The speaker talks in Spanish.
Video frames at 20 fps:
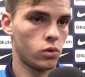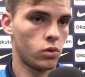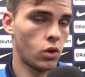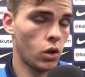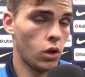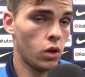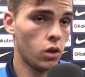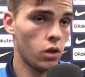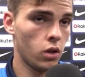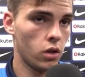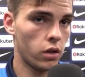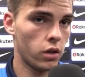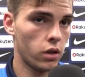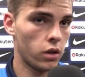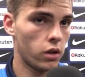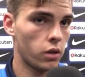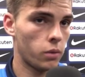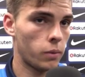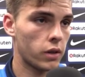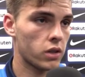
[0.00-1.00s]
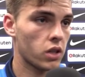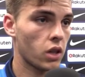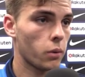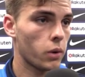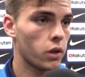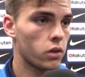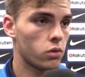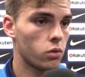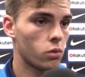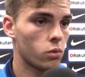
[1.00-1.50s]
Sí, el Barça
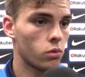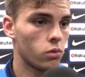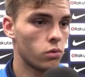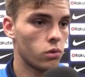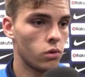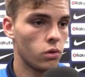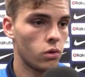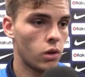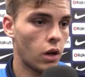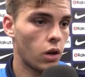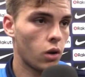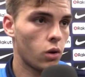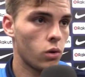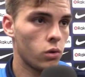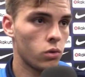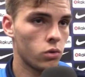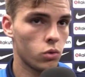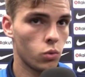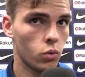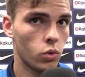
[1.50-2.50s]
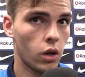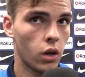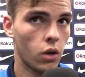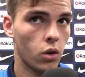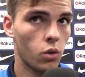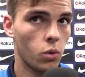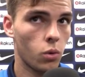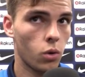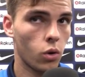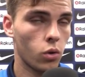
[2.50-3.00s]
es un gran, un gran
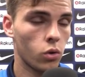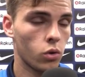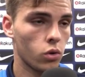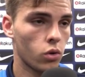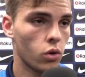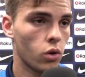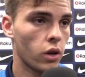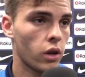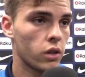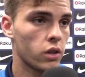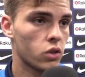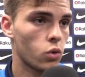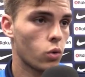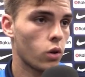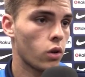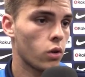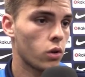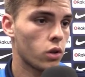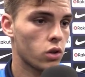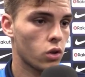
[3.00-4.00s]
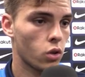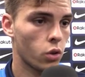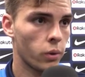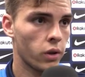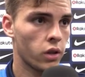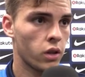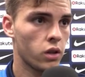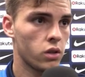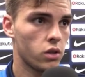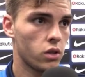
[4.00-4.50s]
club con, con grandes jugadores
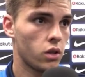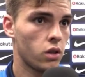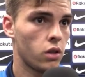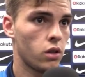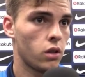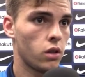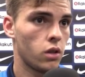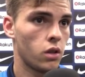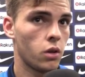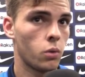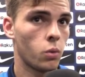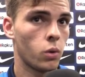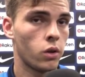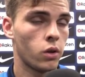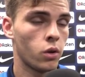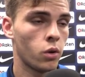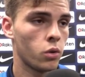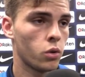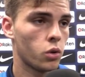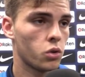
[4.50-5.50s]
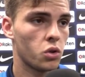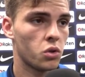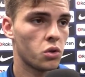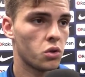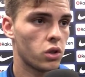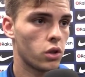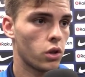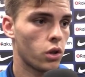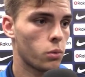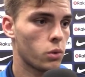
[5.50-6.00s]
jóvenes y, bueno,
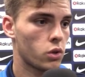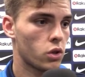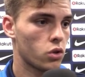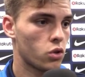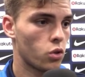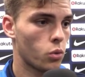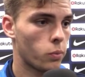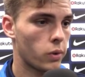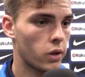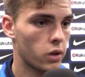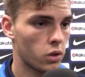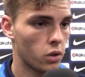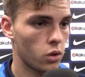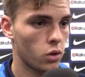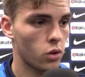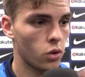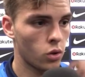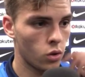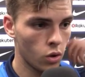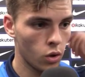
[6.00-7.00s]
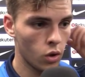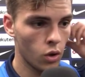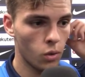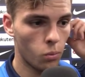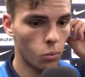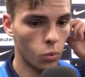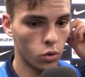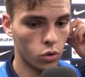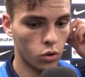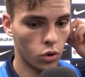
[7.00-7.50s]
nosotros creo que hemos hecho un partido
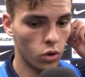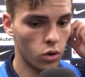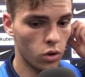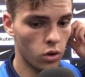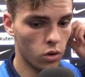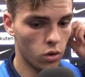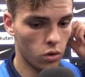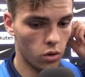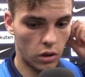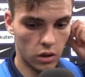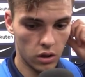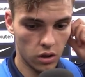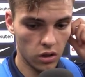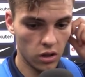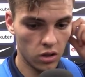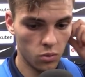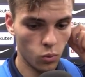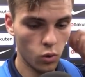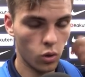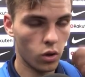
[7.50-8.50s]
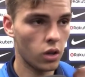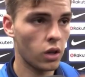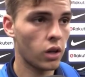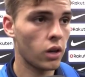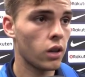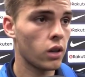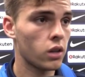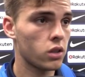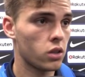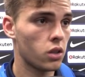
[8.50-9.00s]
muy sólido, con las ideas muy
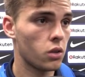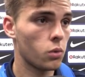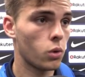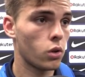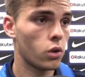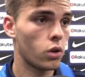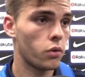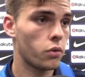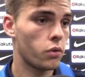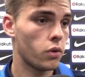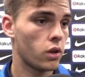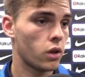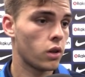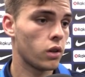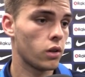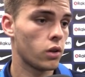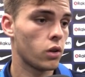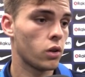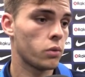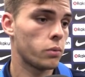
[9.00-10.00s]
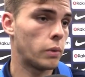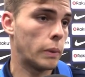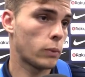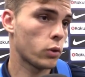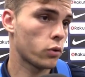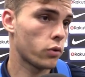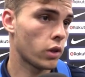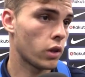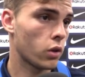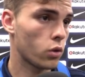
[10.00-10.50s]
claras y bueno, al final
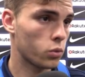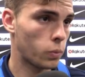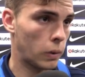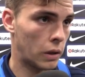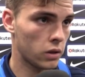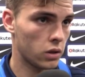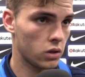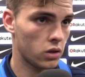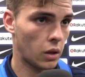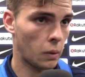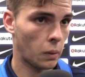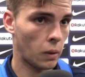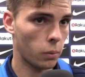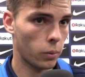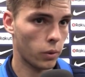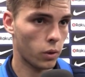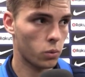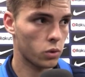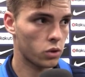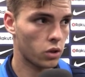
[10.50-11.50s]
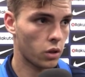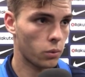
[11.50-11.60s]
hemos fallado dos penaltis también, pero hemos